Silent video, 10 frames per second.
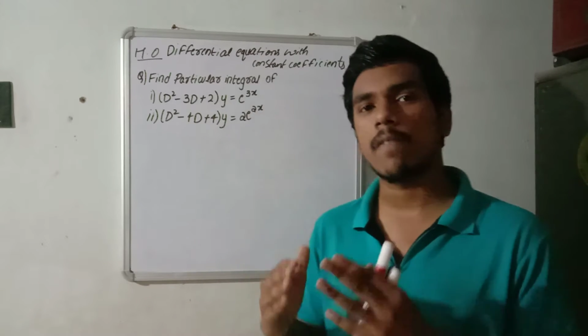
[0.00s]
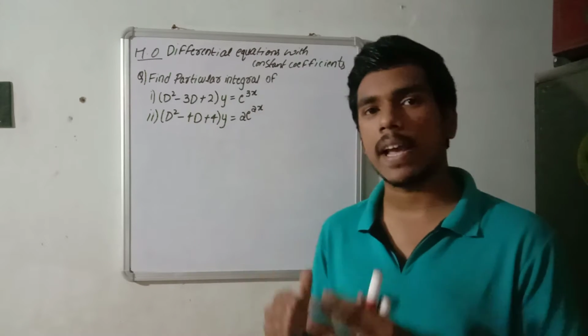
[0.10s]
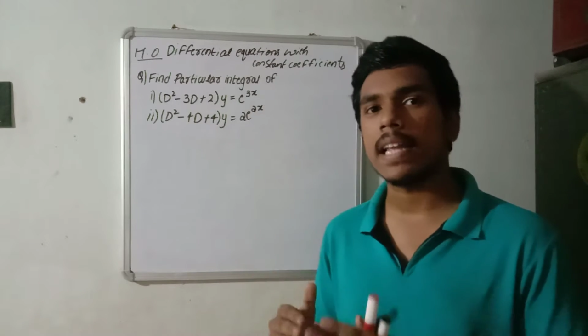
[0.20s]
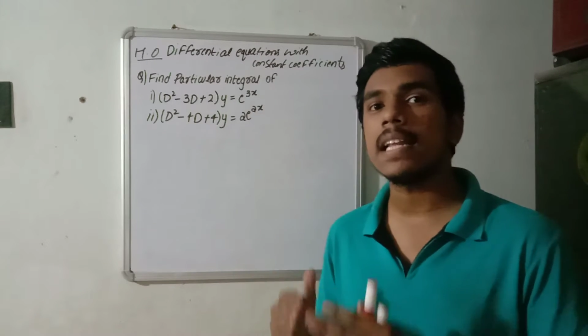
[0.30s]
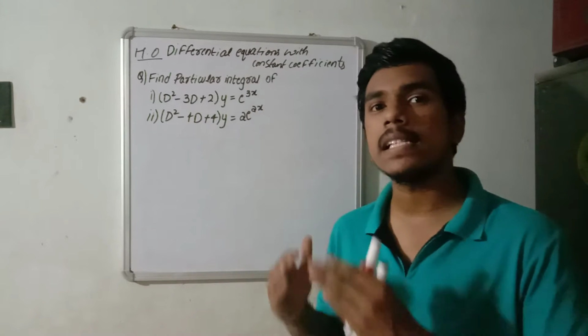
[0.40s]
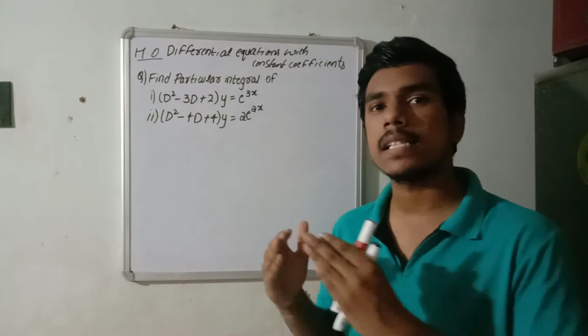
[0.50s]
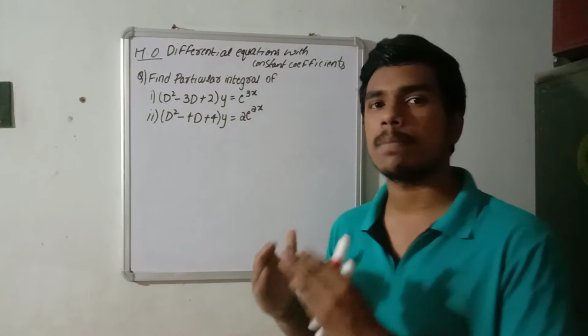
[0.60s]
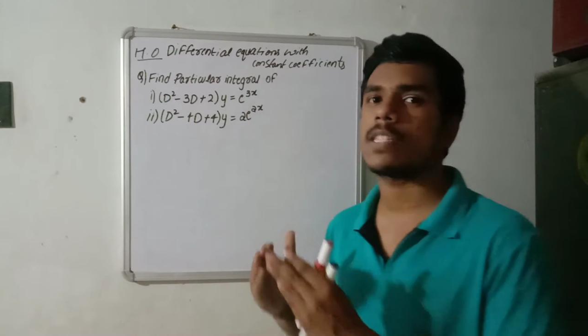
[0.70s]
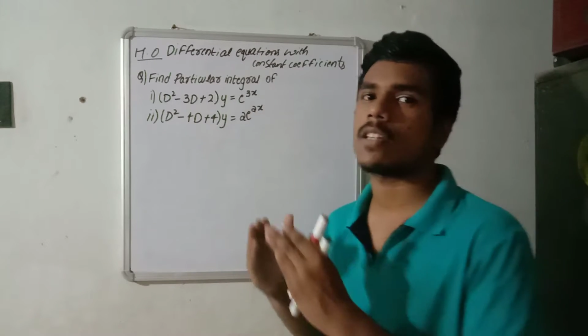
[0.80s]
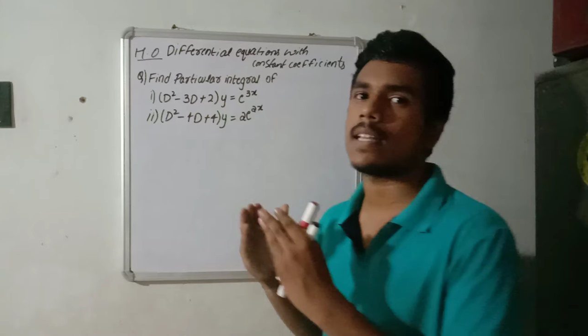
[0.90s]
ఫైనల్
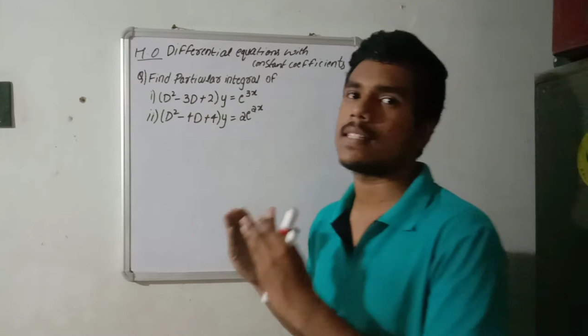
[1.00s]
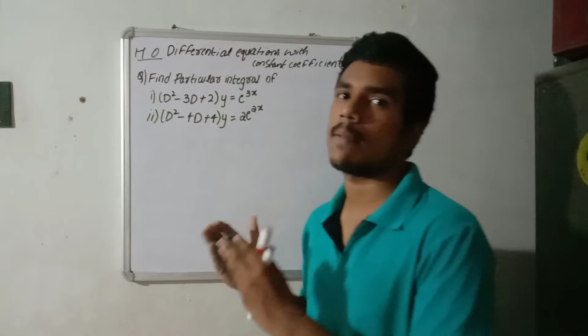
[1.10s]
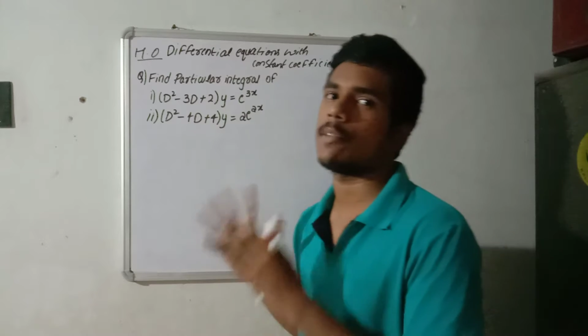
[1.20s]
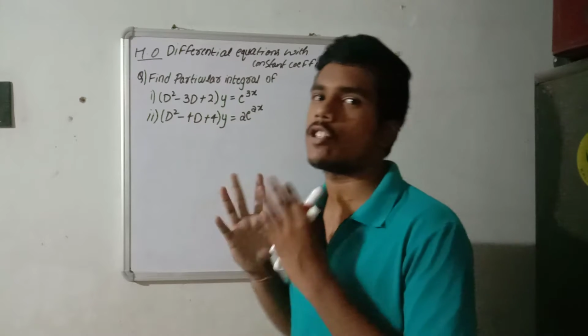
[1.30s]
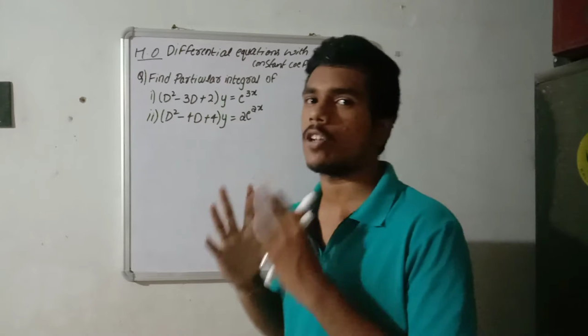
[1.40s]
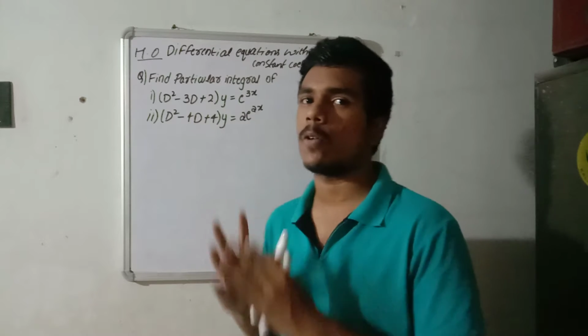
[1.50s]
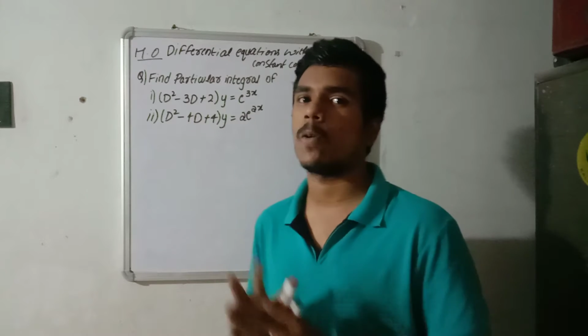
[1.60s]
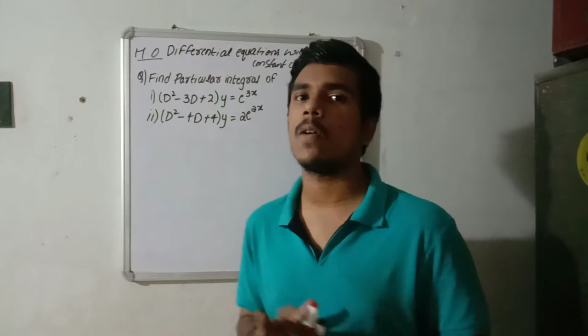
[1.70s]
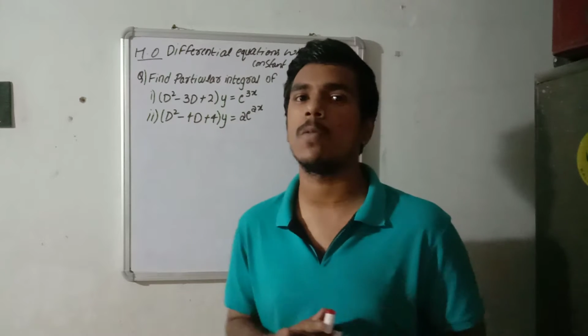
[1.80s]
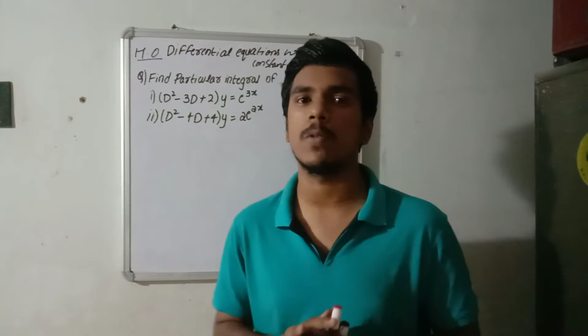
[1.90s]
సెమిస్టర్ ఎగ్జామినేషన్లో
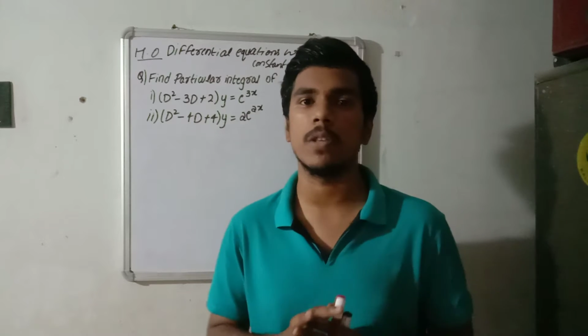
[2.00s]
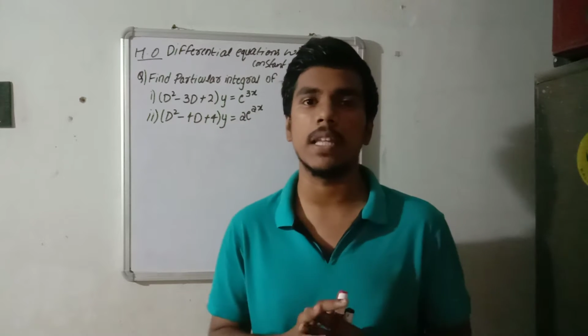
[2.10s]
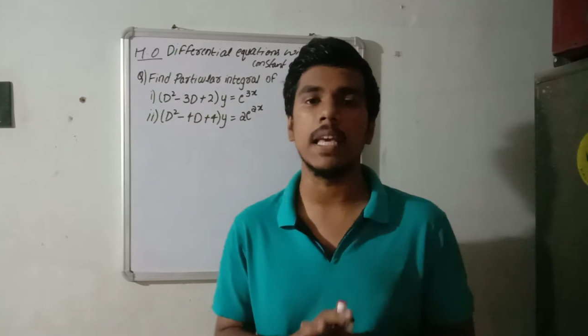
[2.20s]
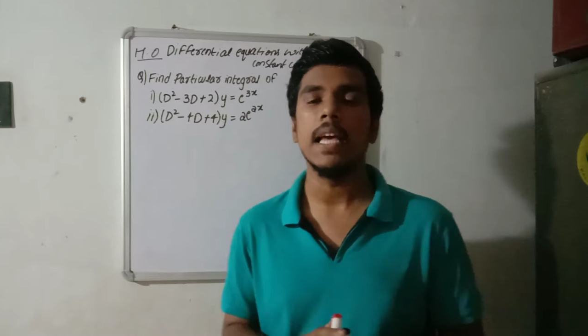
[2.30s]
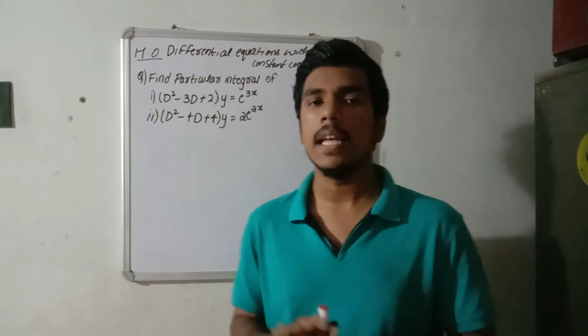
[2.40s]
కూడా ఉంటుంది